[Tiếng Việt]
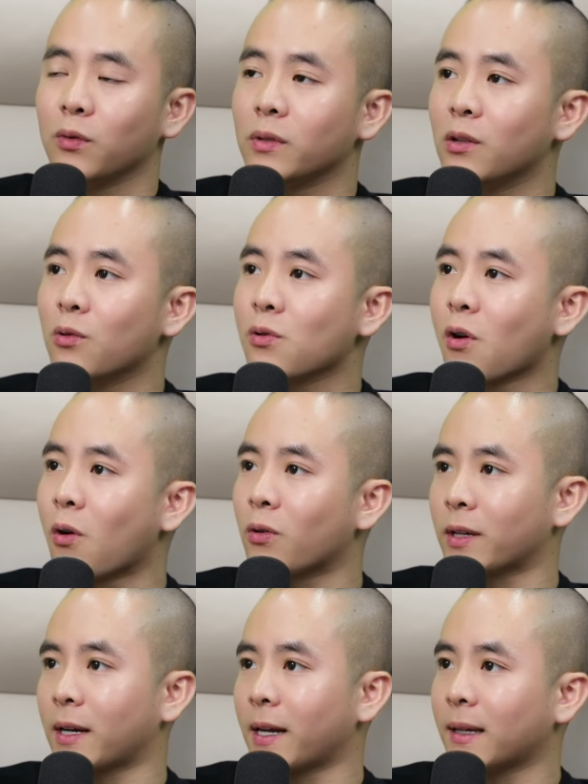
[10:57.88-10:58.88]
ví dụ như
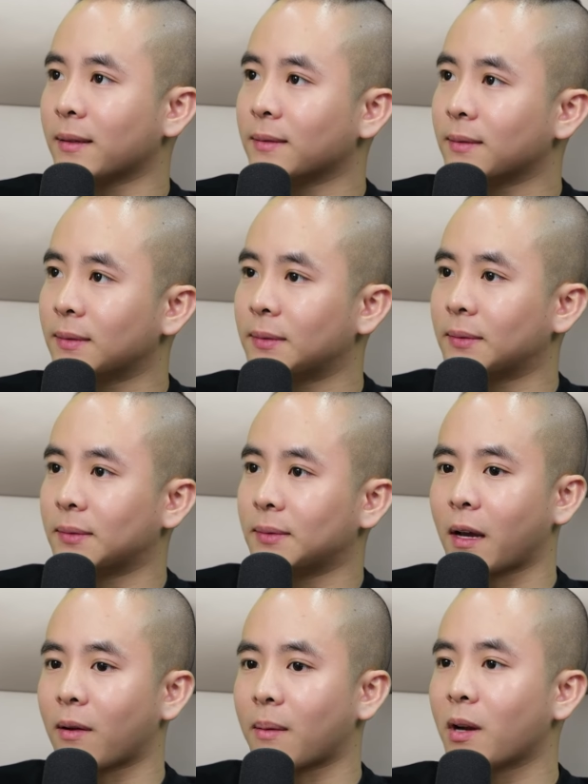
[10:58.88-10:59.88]
google chẳng hạn
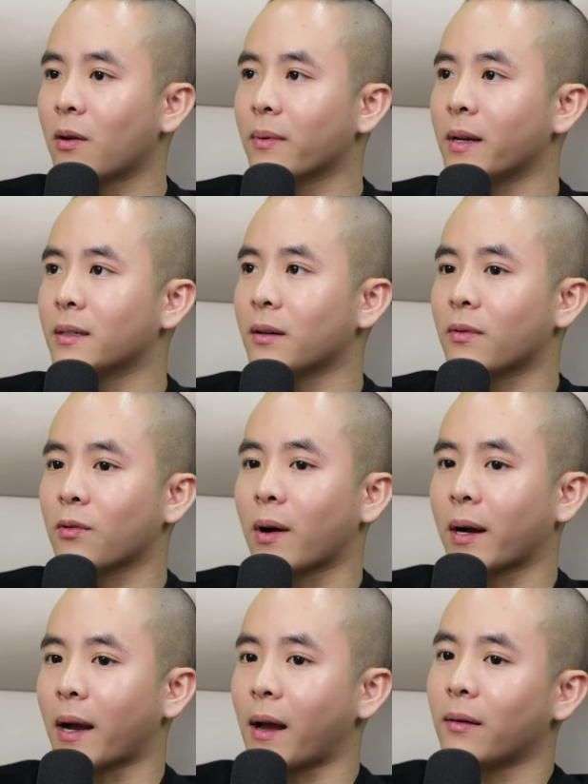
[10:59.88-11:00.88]
cứ kéo đám đông đến xong
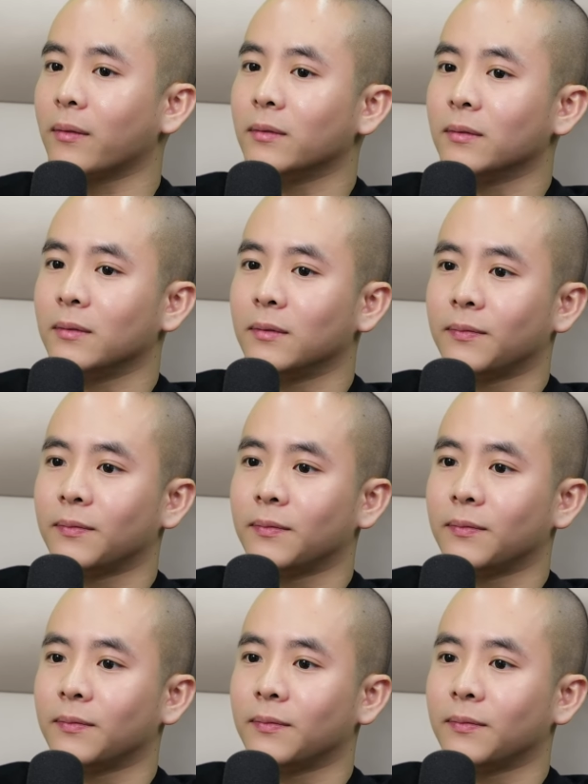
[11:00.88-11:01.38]
rồi quảng cáo